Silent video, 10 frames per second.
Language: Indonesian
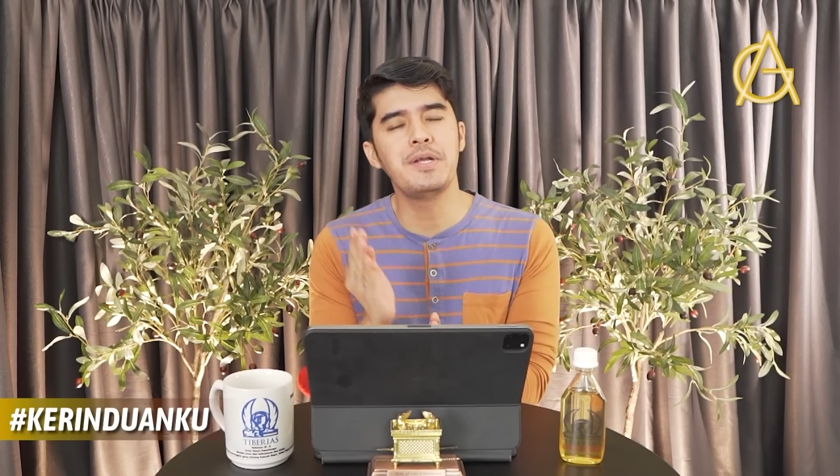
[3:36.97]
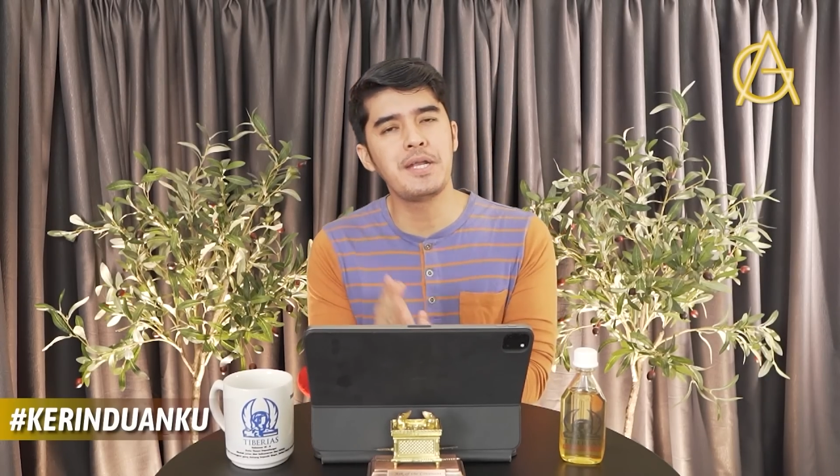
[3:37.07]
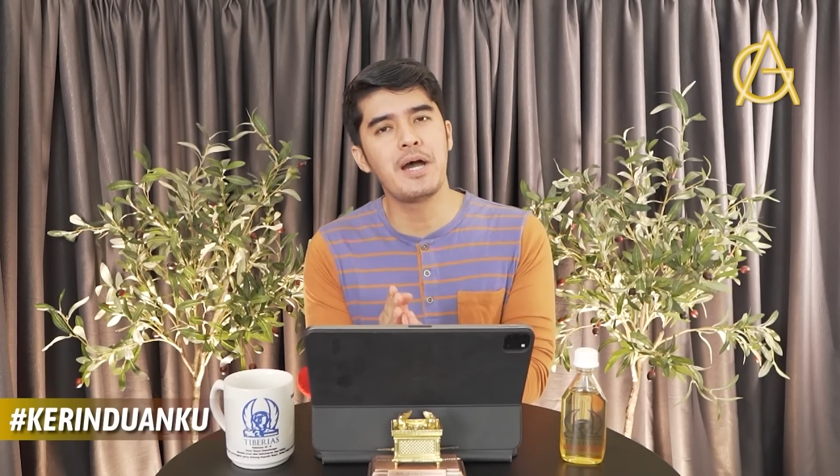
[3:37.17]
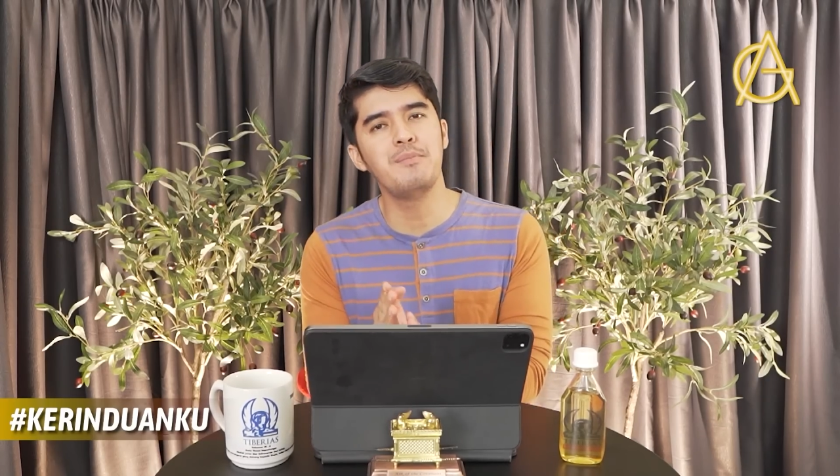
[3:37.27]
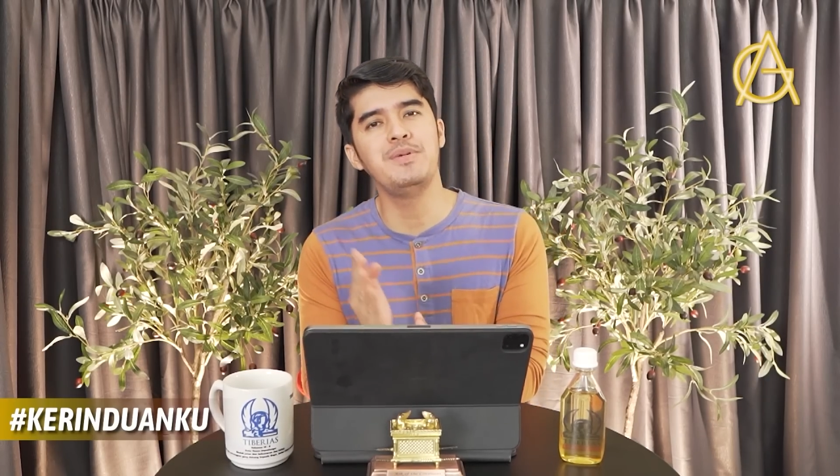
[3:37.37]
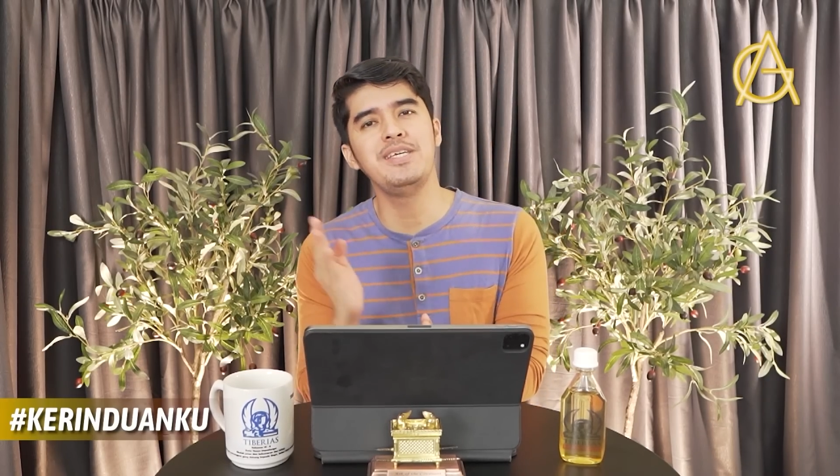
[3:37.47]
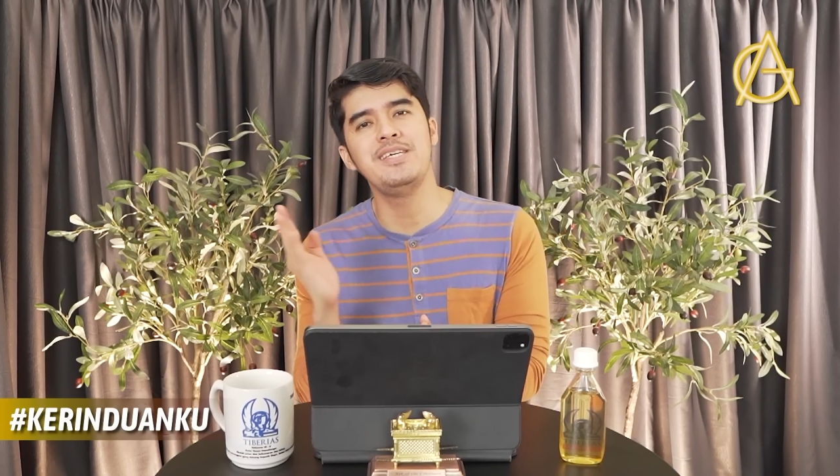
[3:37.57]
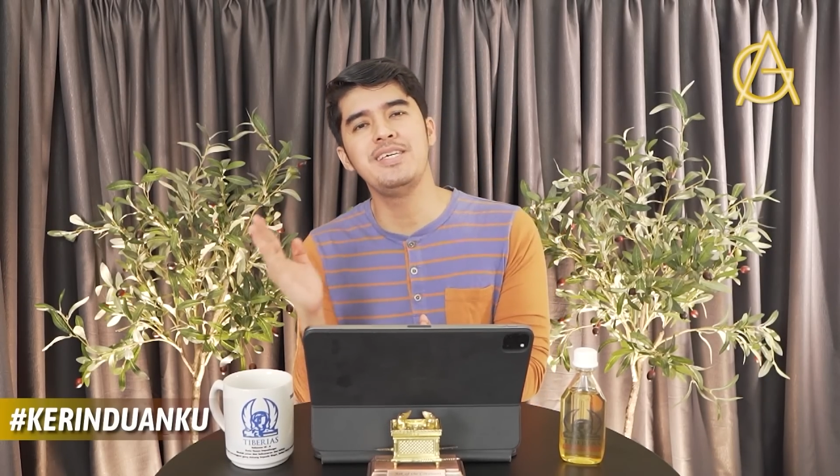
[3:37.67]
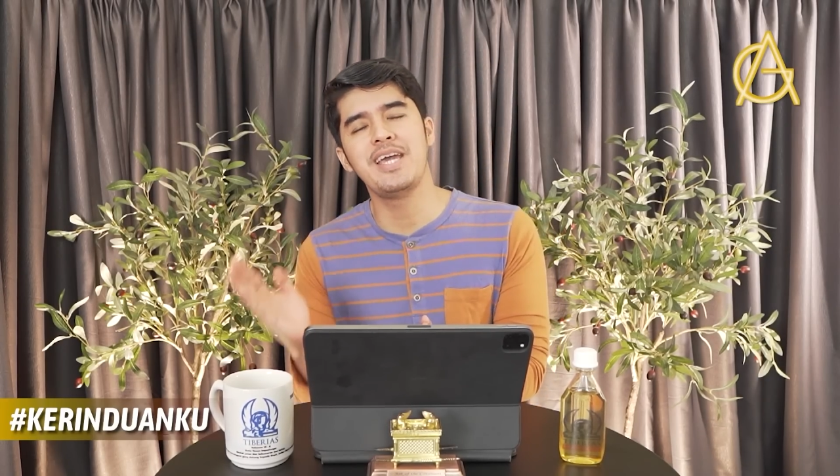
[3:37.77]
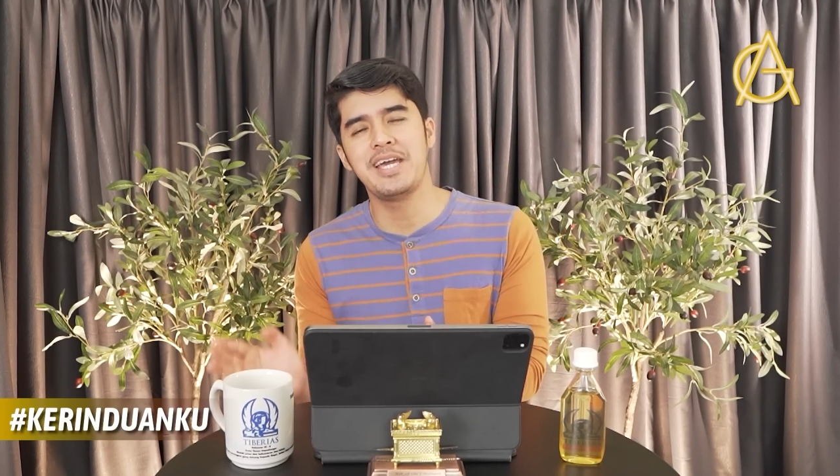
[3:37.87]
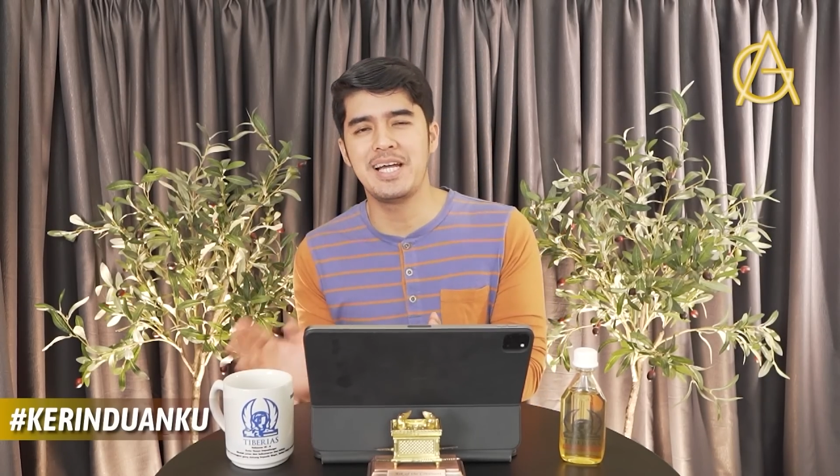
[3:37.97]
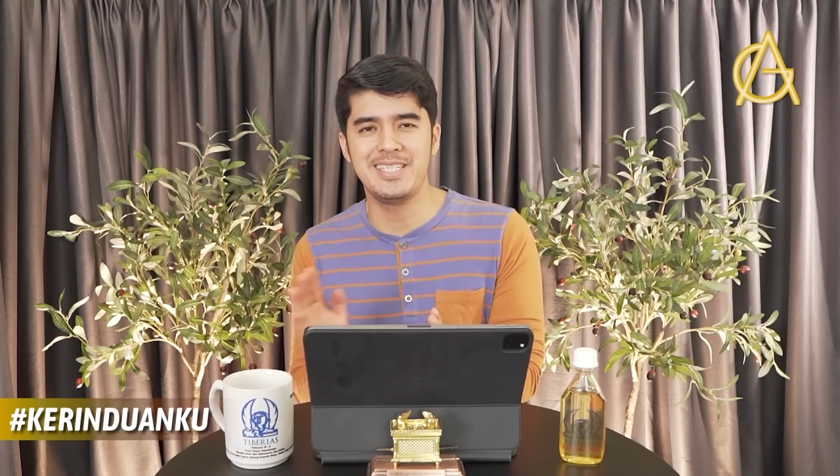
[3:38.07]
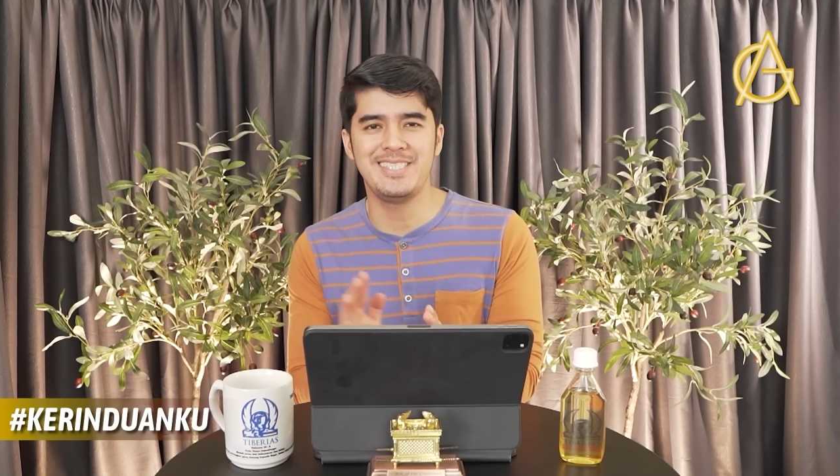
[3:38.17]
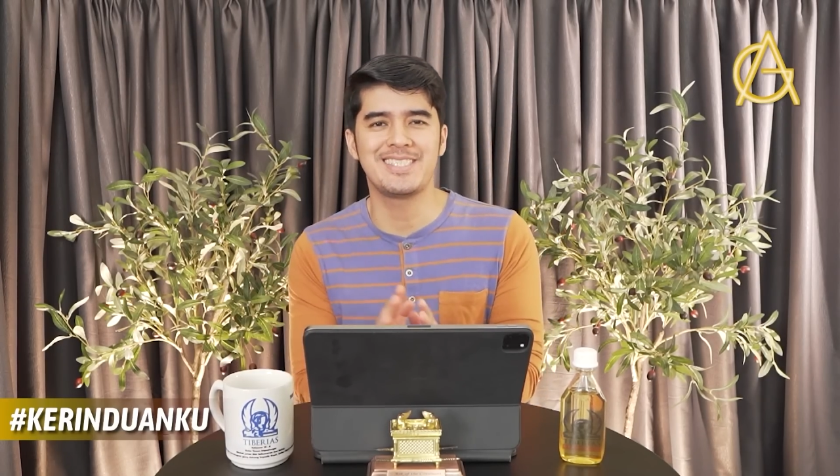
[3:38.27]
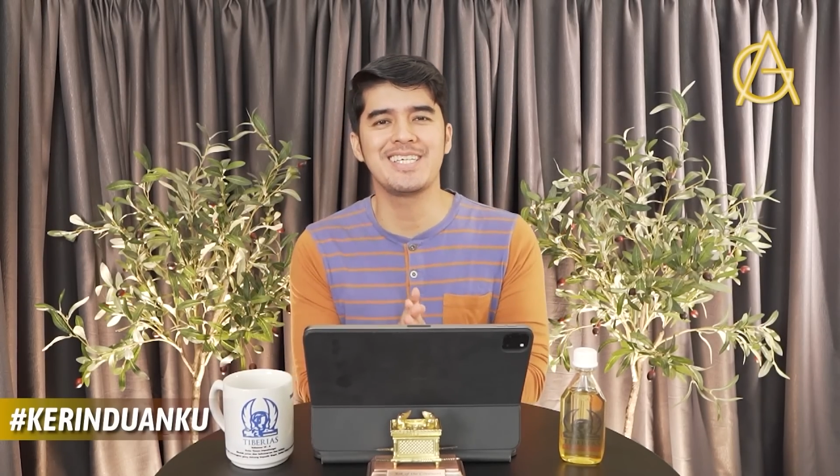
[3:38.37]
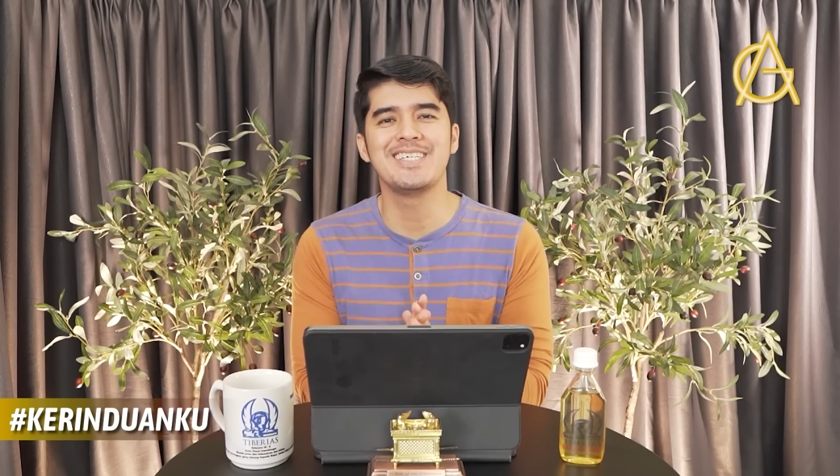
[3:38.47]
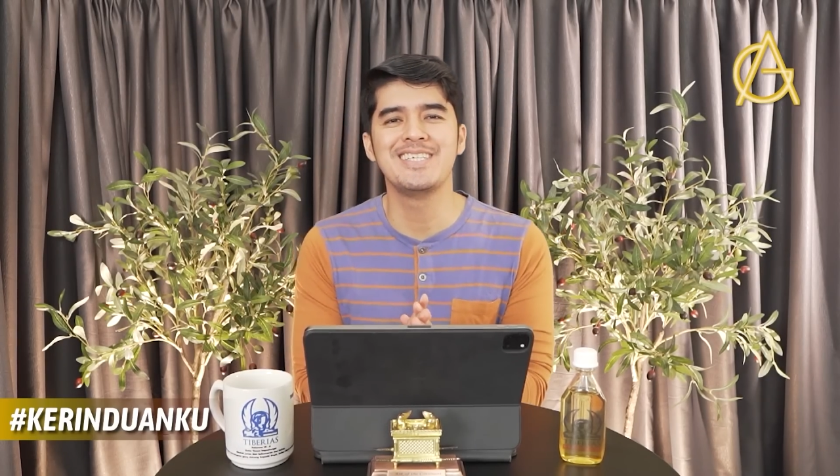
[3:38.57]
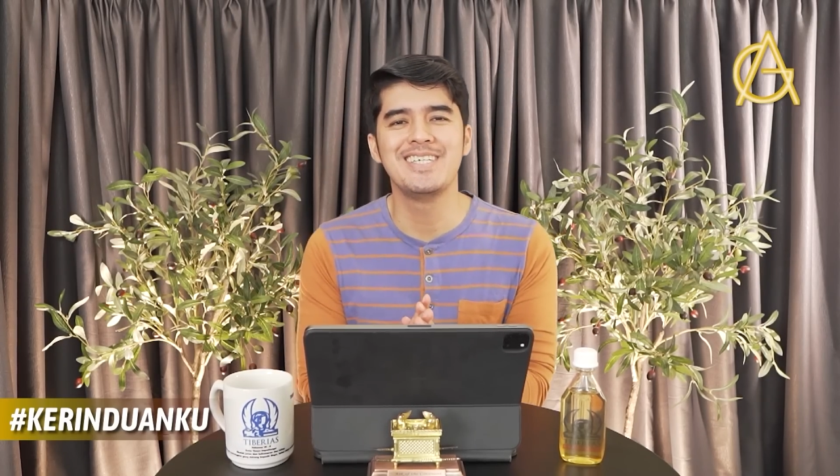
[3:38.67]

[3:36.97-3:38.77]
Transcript: Nabi Elisa.